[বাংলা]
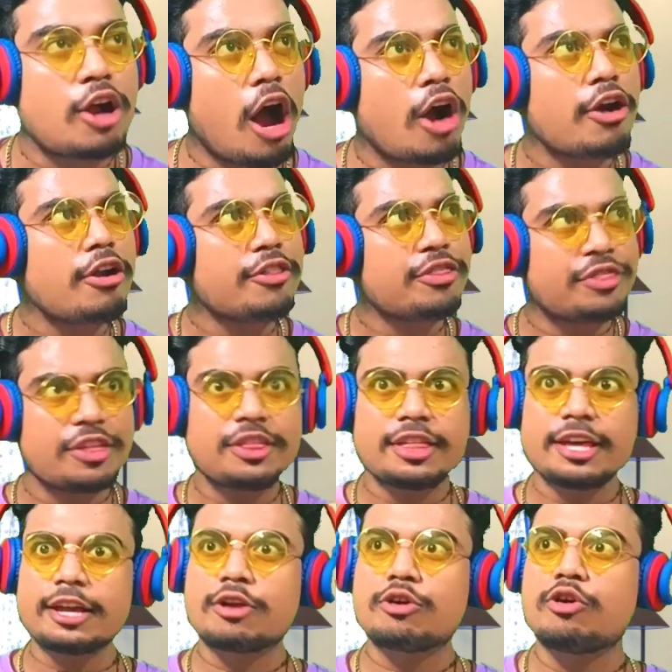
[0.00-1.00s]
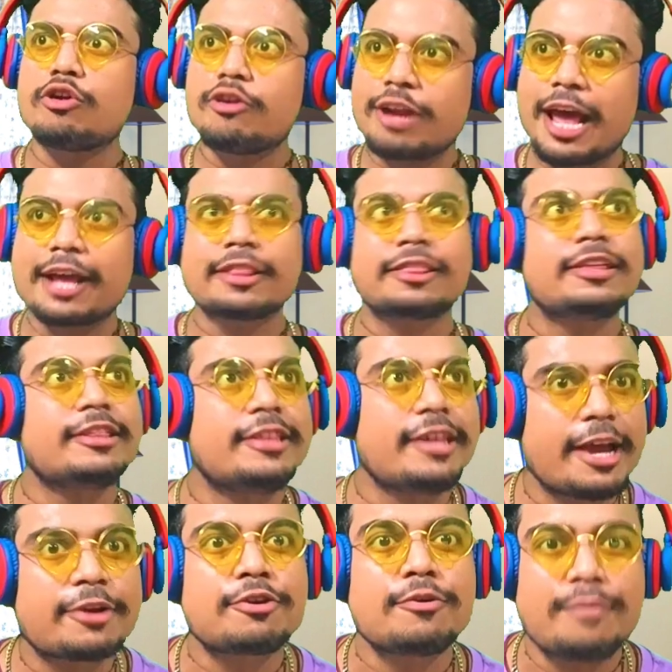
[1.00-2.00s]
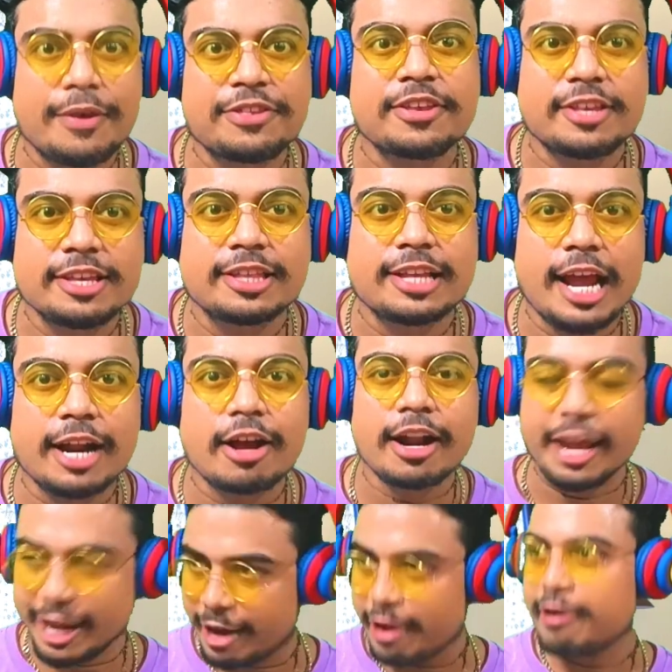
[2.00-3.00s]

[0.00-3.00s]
কখনো দিদি কোনোটায় দিদি একটু বেশি চিৎকার করে